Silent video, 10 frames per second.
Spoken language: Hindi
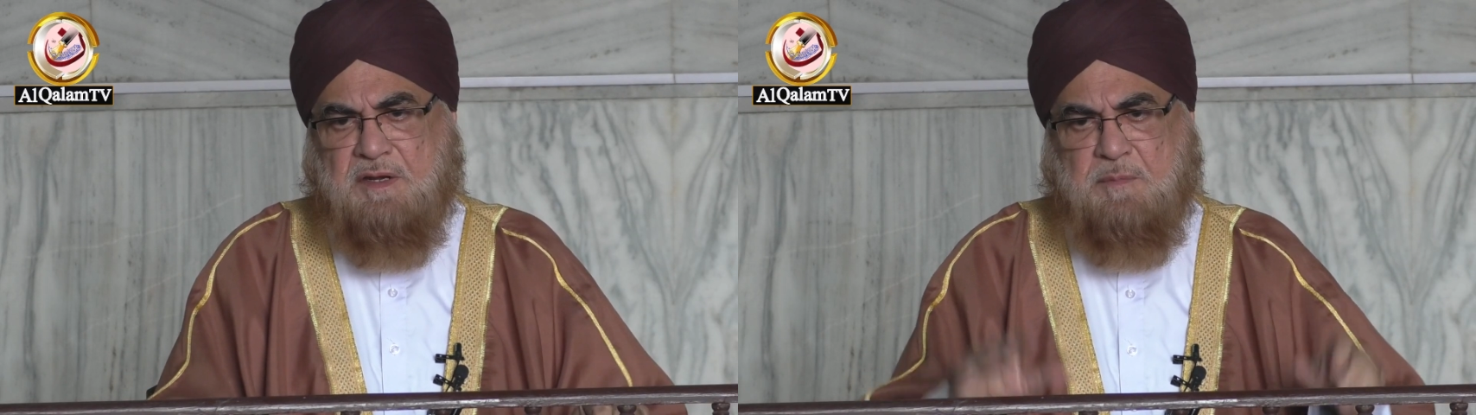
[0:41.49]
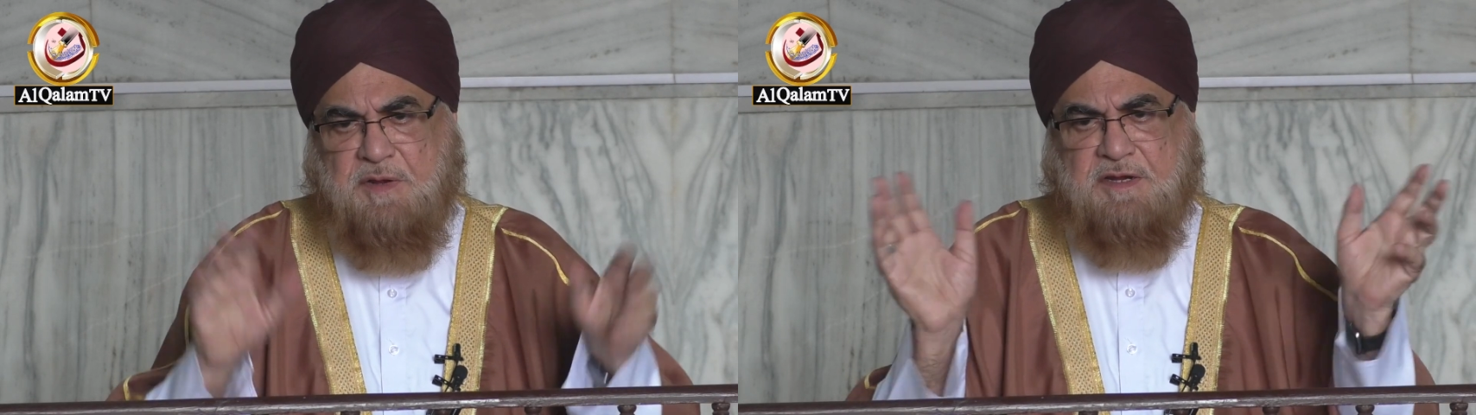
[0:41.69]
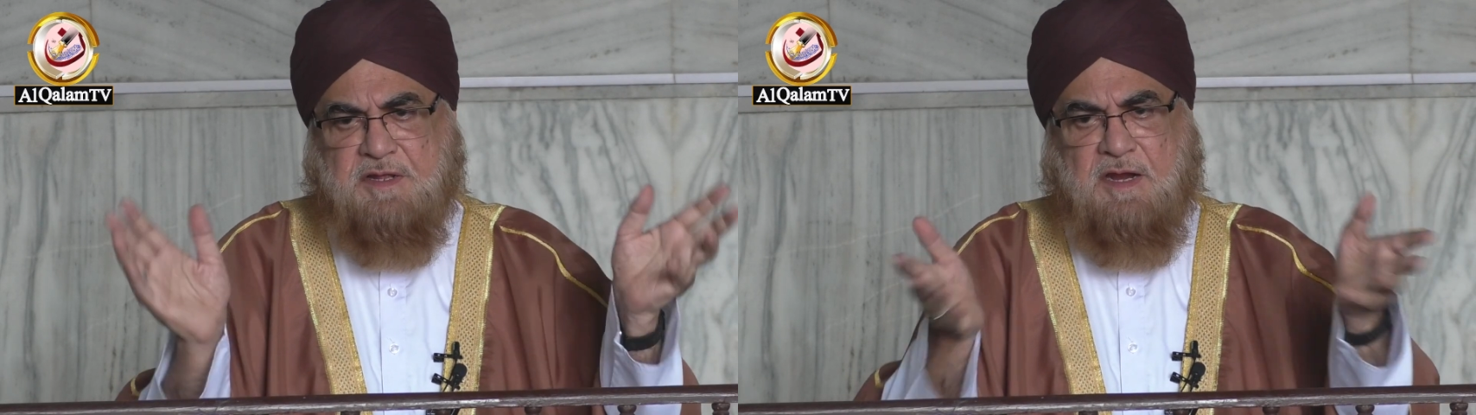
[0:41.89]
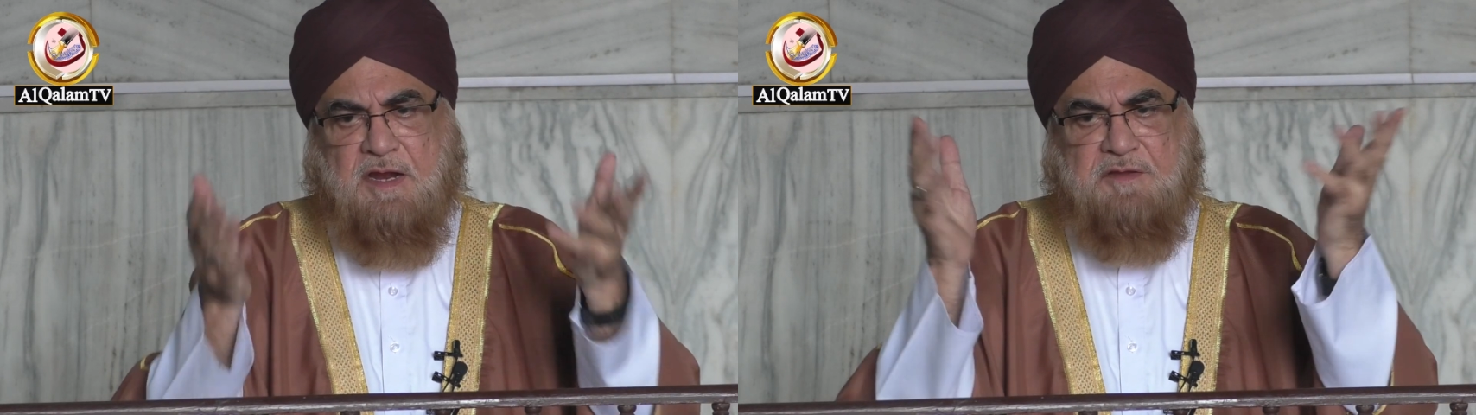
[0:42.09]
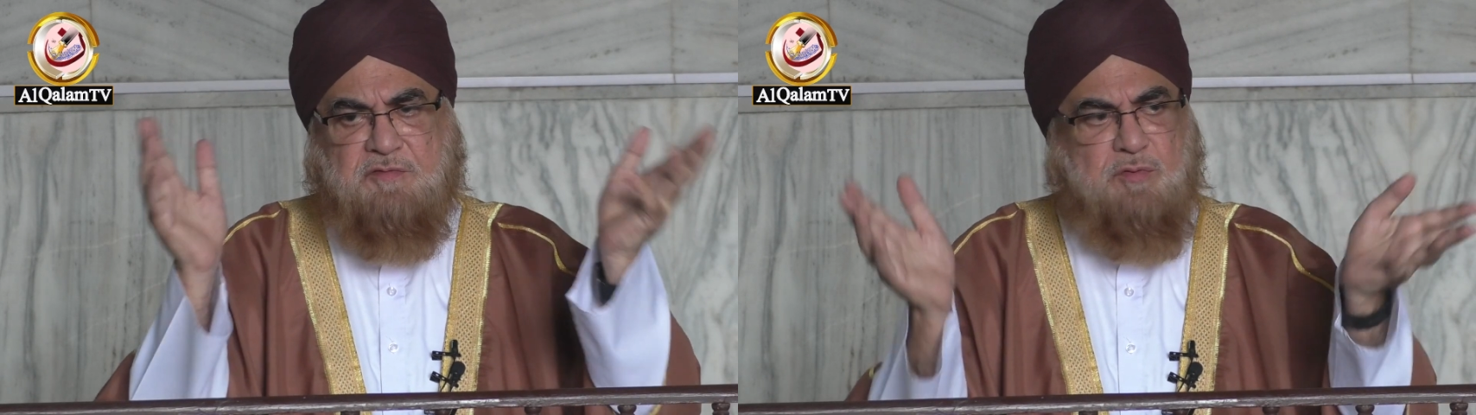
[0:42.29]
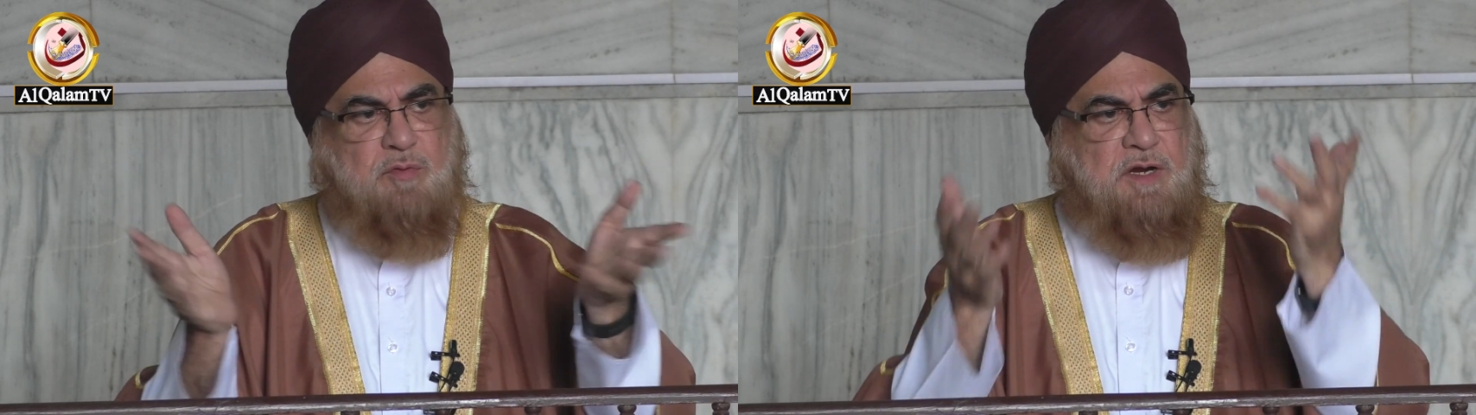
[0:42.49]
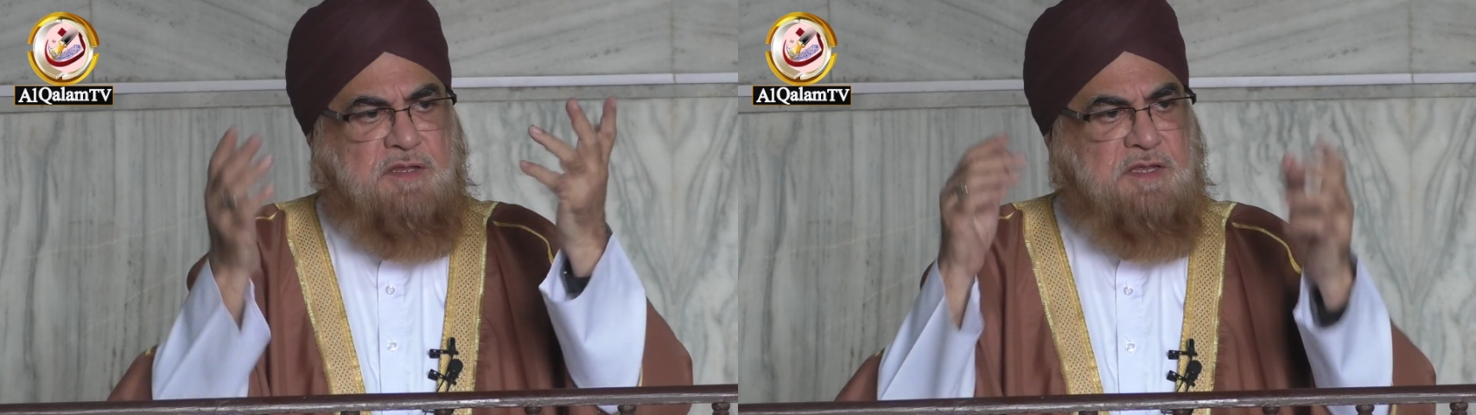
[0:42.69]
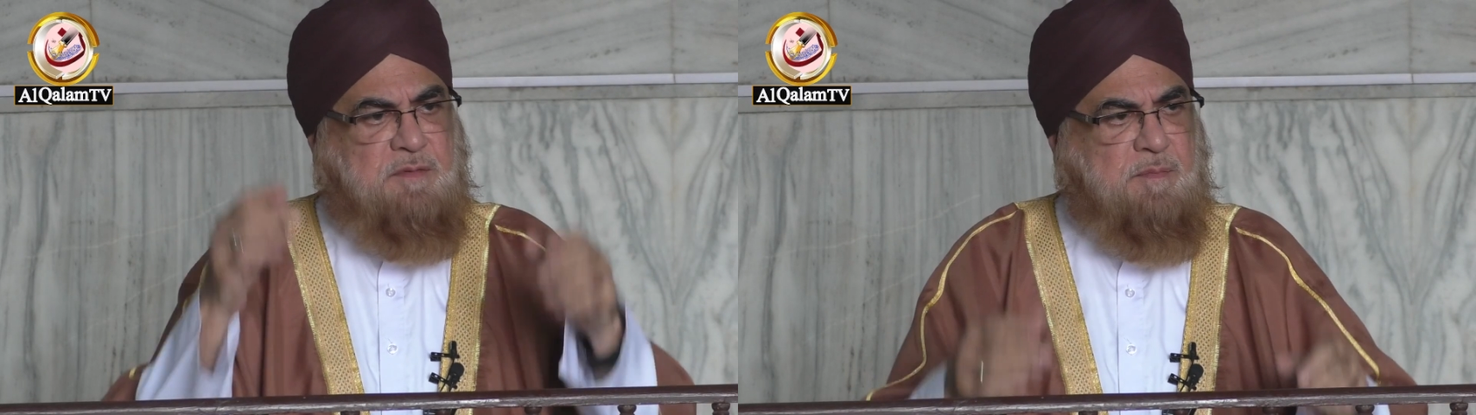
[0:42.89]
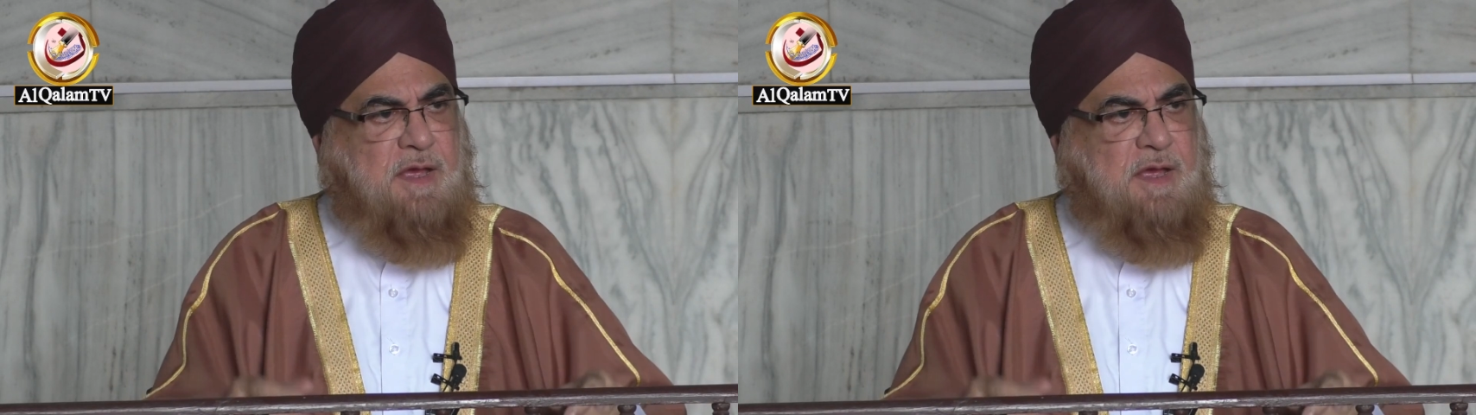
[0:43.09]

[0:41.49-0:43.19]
डिबेट करानी शुरू कर दी